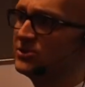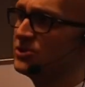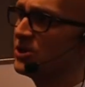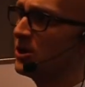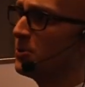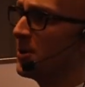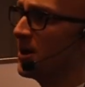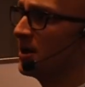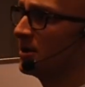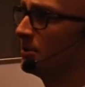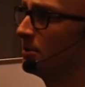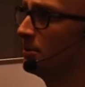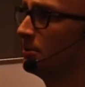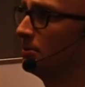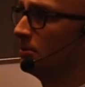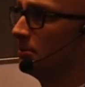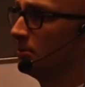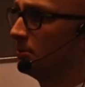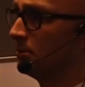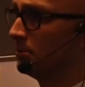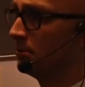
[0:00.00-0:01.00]
działają.
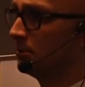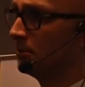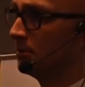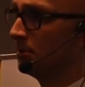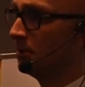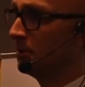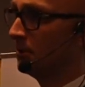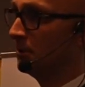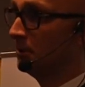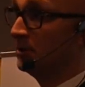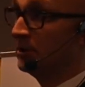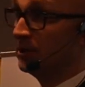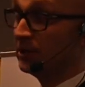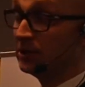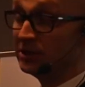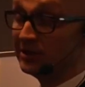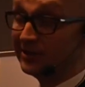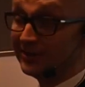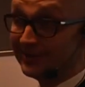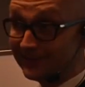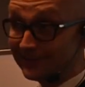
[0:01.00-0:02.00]

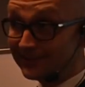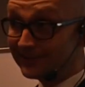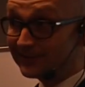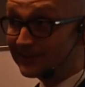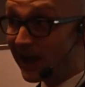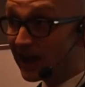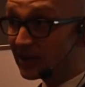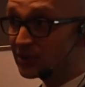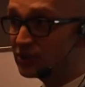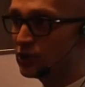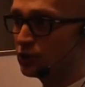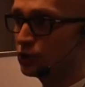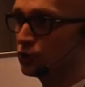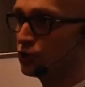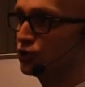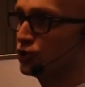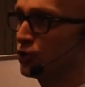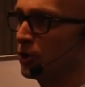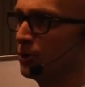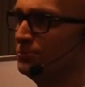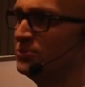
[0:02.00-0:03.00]
I da się
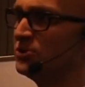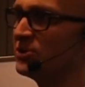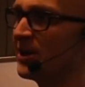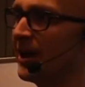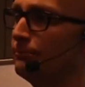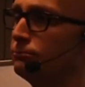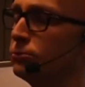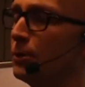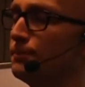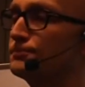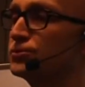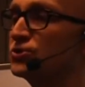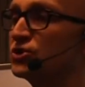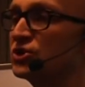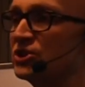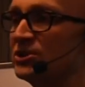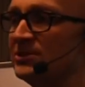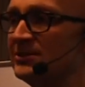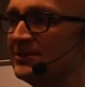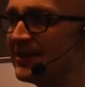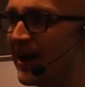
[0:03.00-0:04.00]
to zrobić, albo
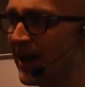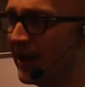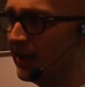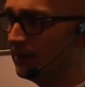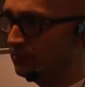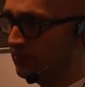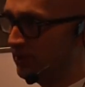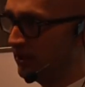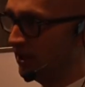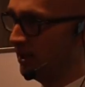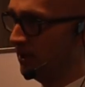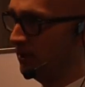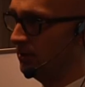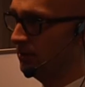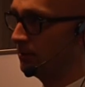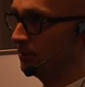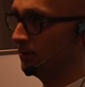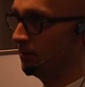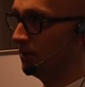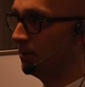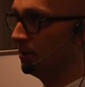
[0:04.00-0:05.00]

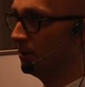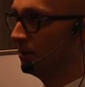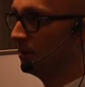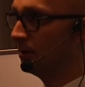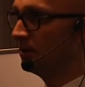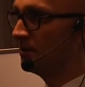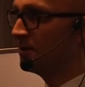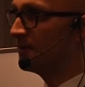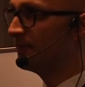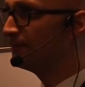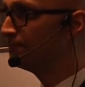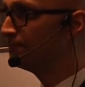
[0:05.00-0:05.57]
przynajmniej w